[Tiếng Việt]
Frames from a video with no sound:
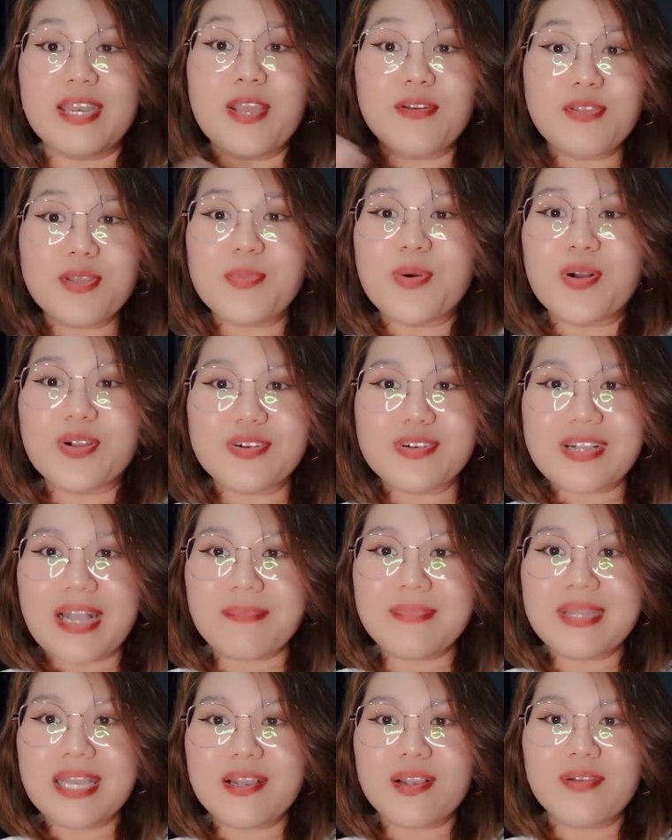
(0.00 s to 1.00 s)
nếu như mọi người
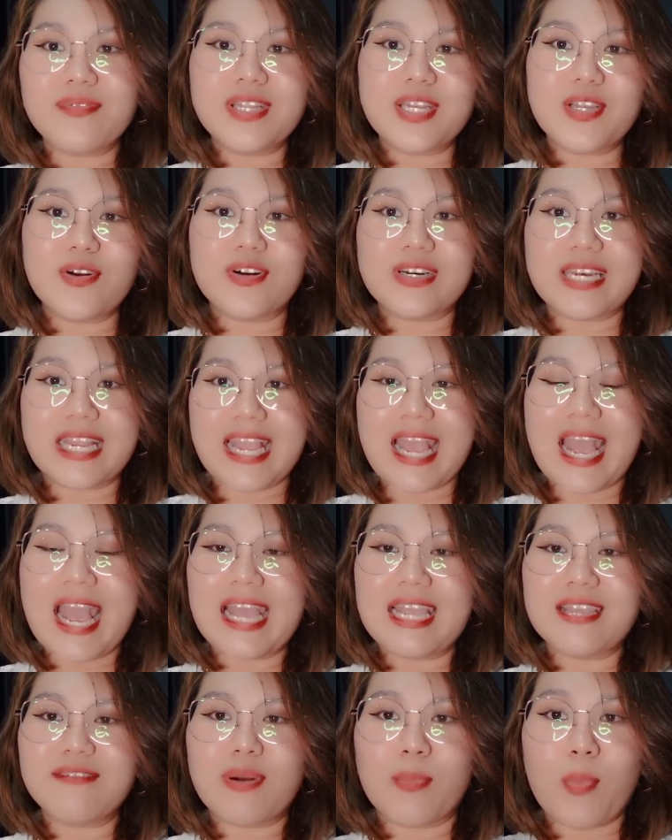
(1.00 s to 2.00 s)
cảm thấy cái video này
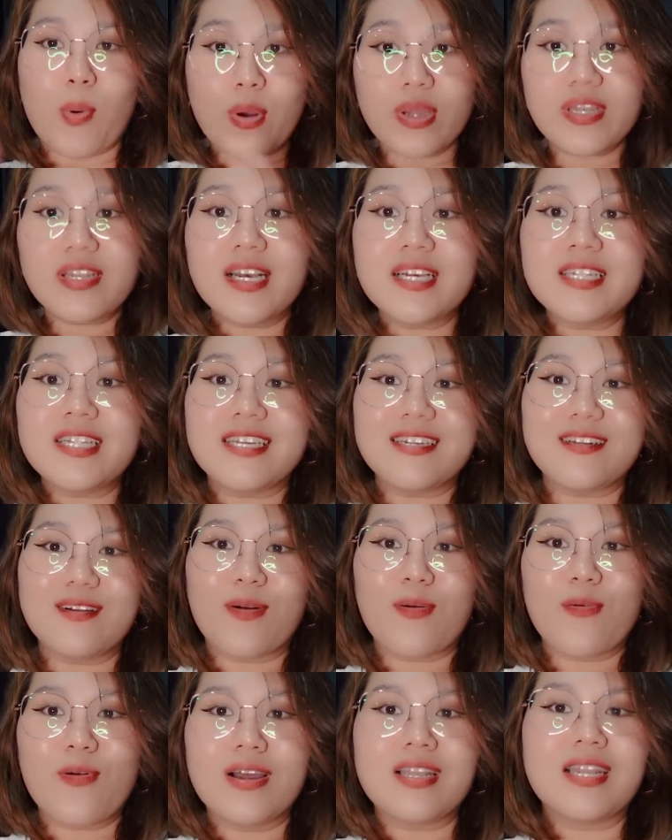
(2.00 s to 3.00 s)
hay và bổ ích đó, thì
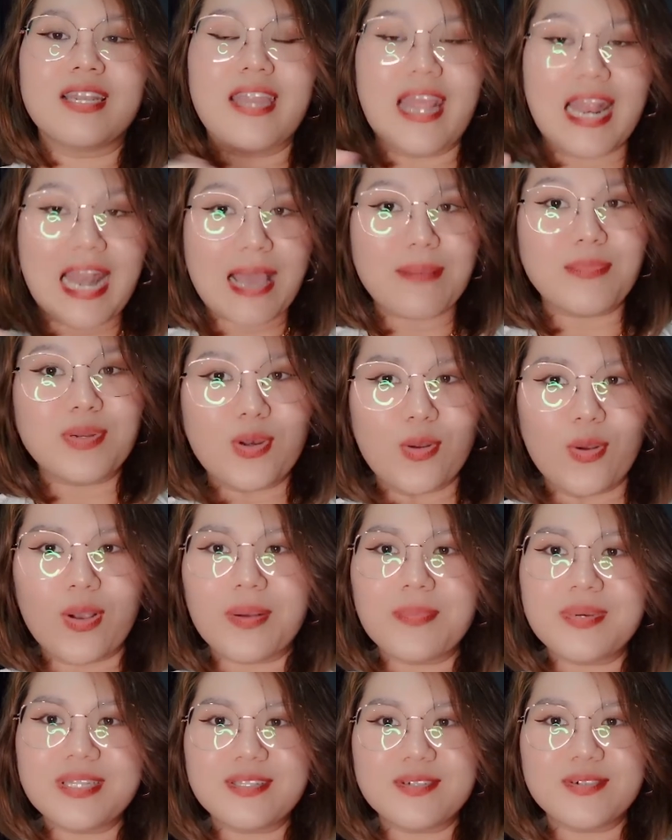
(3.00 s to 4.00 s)
đừng quên là để lại bình
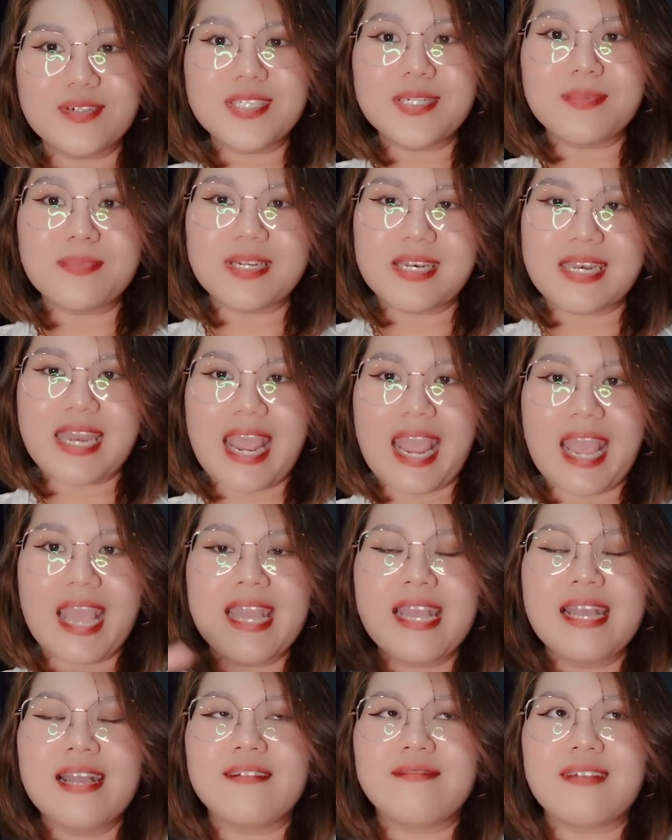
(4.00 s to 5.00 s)
luận ở bên dưới cho mình nè,
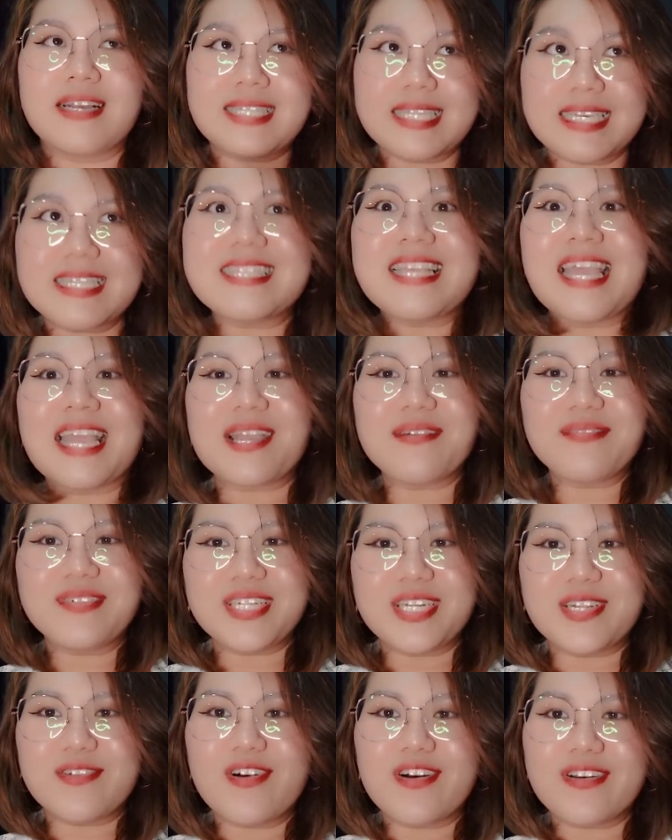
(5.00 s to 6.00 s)
và chia sẻ cái
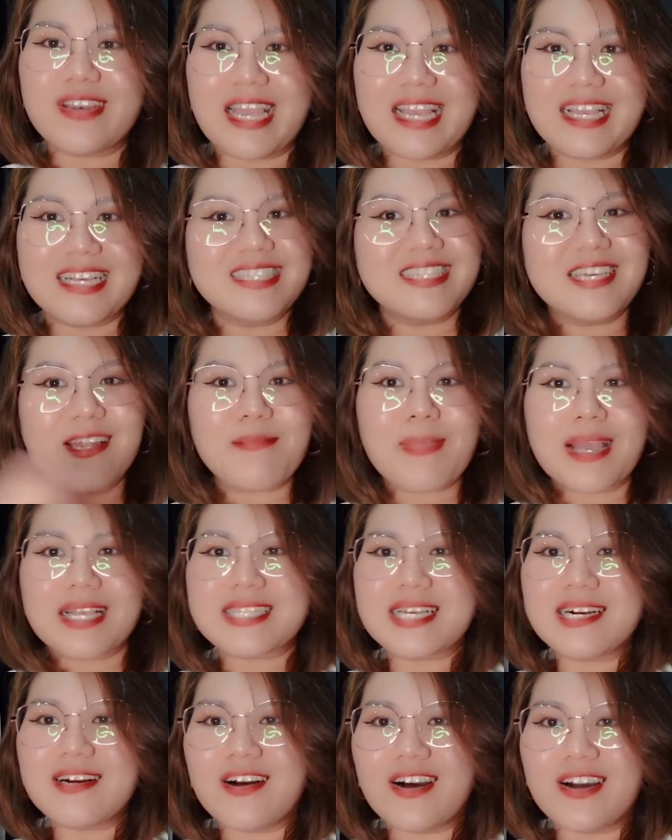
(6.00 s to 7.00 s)
video này ở trên
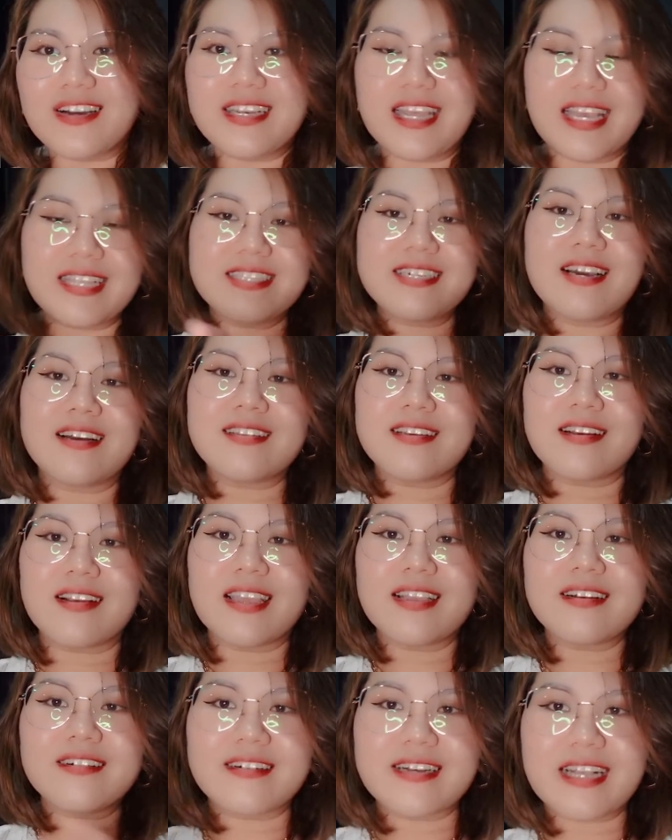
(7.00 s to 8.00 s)
mạng xã hội để cho những
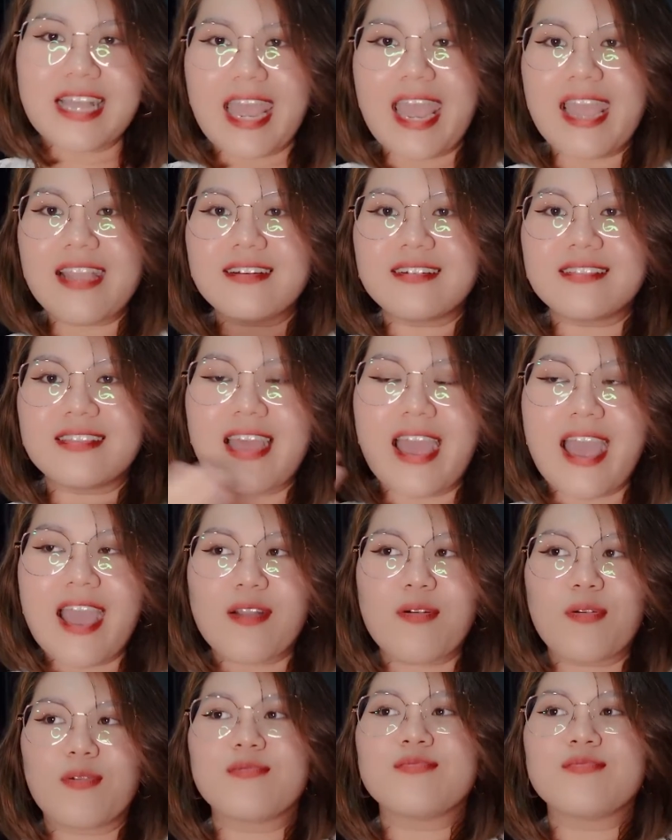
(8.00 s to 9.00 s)
cái người khác người ta